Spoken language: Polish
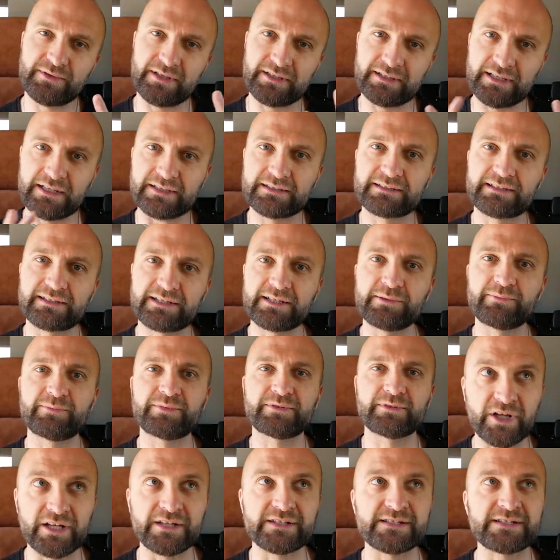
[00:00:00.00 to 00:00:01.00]
na, na tryb
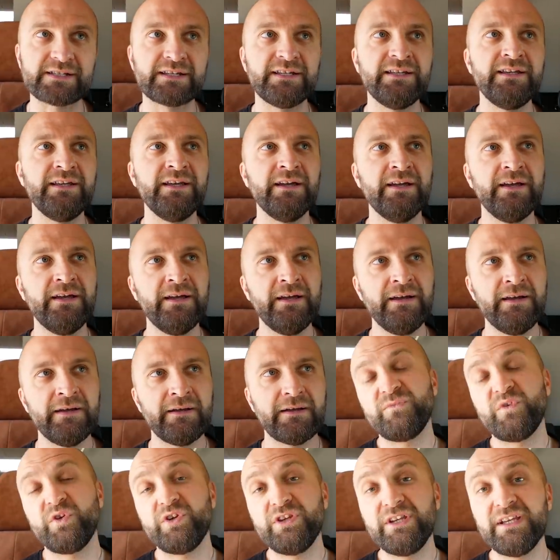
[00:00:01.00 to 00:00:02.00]
turecki,
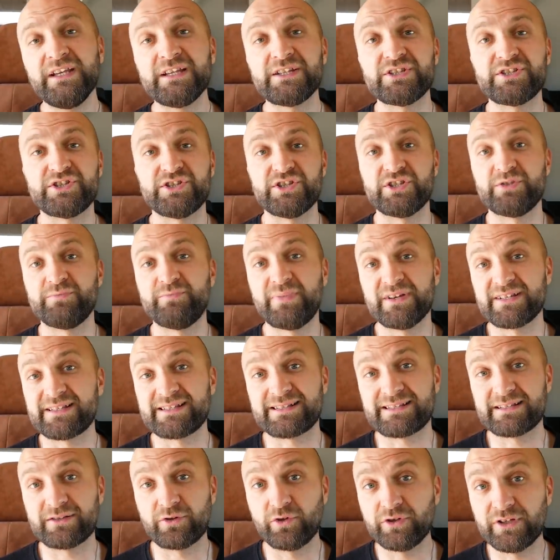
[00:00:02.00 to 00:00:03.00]
no i jeździć
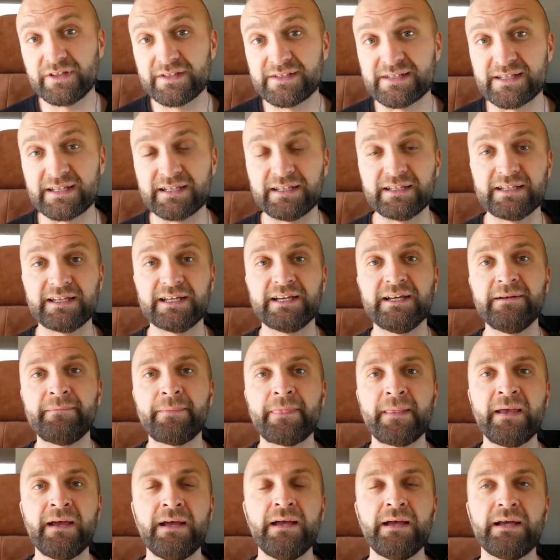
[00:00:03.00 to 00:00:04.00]
bezkolizyjnie,
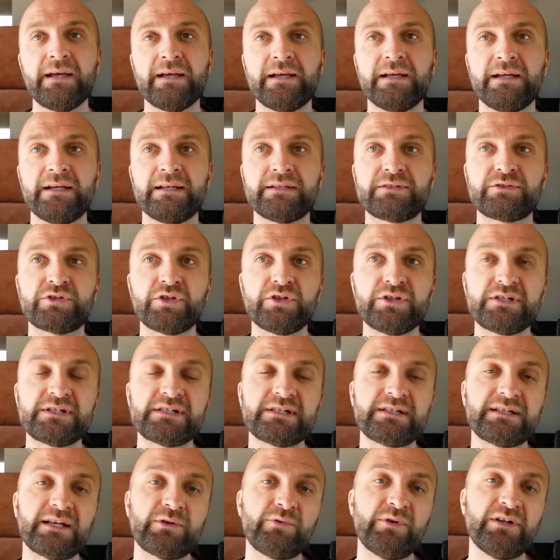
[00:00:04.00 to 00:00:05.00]
e, co
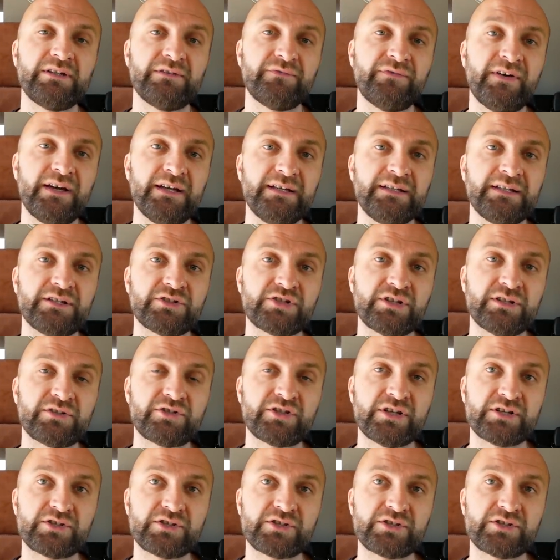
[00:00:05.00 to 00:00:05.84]
jest tak akurat fajne, że